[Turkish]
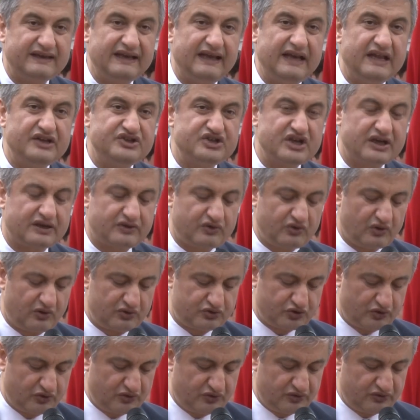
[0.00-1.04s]
gelecek
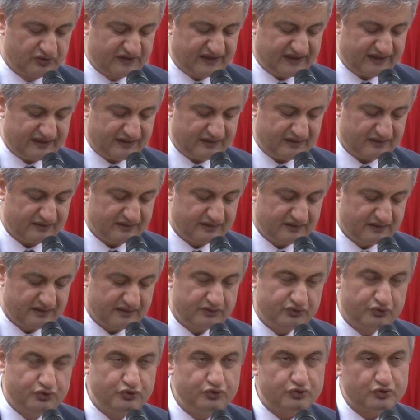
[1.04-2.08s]
yolculuğunda
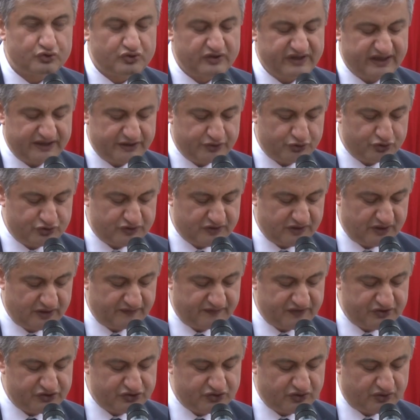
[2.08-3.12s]
Türkiye yüzyılı
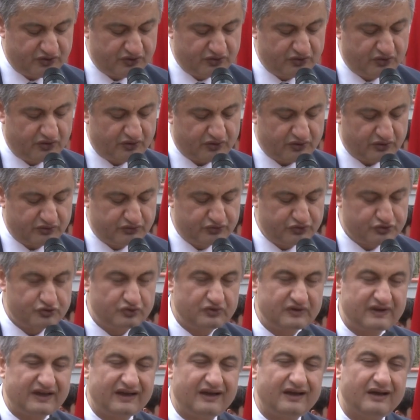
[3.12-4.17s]
vizyonu
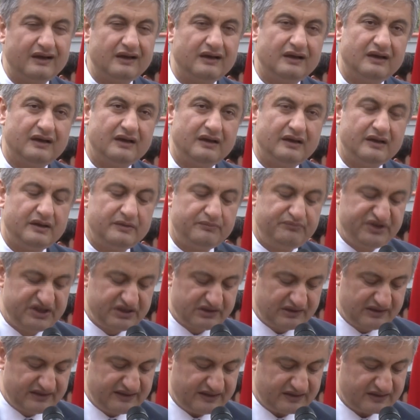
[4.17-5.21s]
doğrultusunda
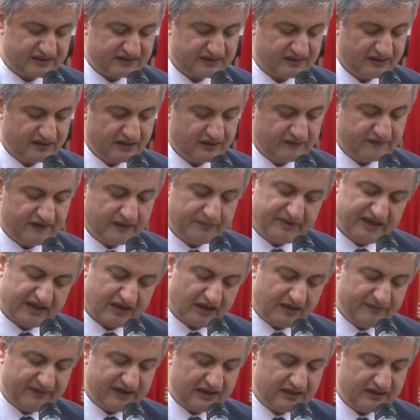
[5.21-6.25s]
birlik ve
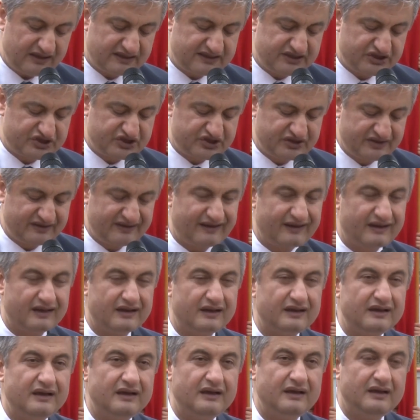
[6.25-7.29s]
beraberlik içinde
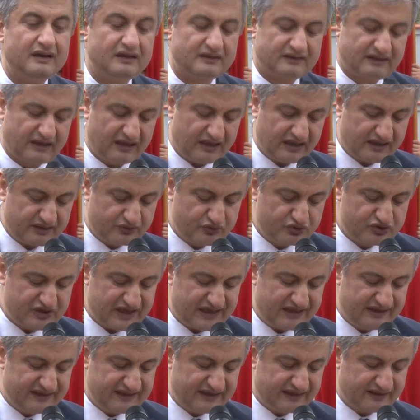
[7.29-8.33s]
daha
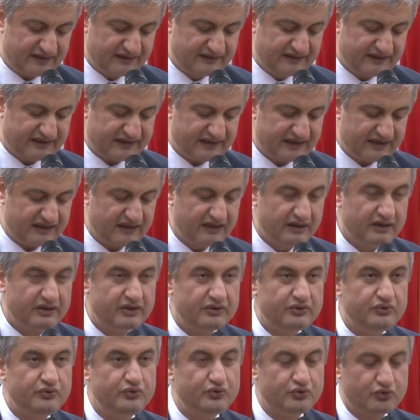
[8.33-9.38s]
güzel yarınlara
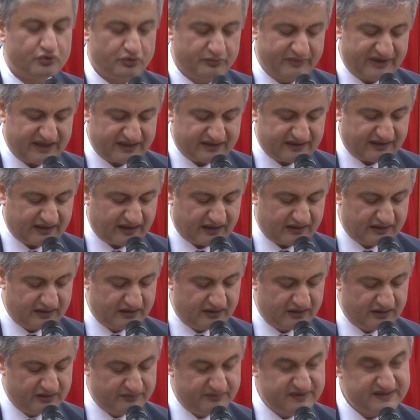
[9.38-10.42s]
yürüme
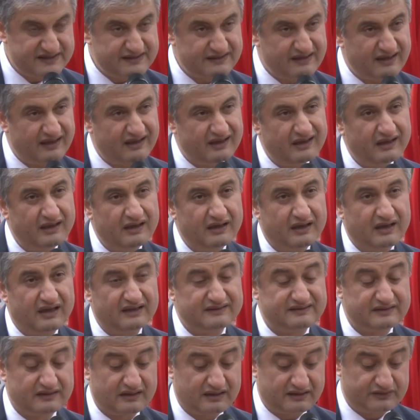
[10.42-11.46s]
kararlılığımızı da
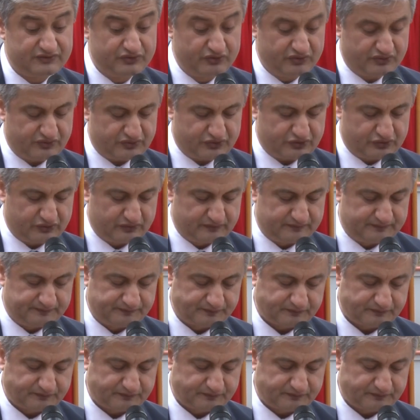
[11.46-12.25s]
hatırlatıyoruz.